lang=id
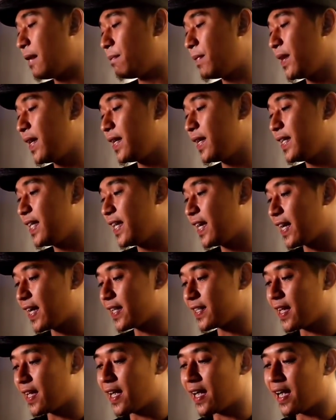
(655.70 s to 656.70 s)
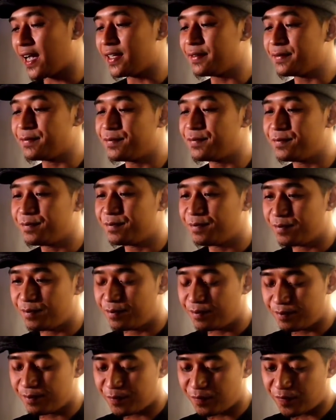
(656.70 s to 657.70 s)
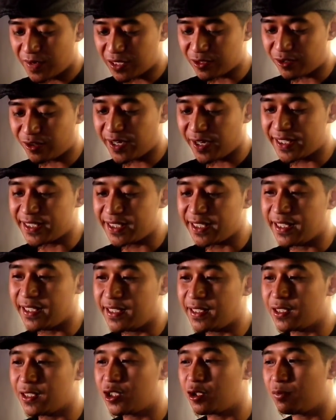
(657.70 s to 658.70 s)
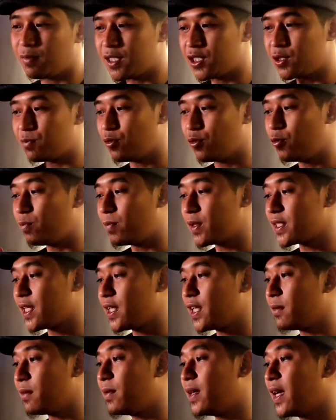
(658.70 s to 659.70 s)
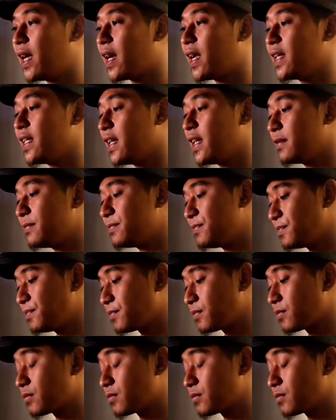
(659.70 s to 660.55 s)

Apa yang dia katakan faktor X ini cuman 10% kebenarannya.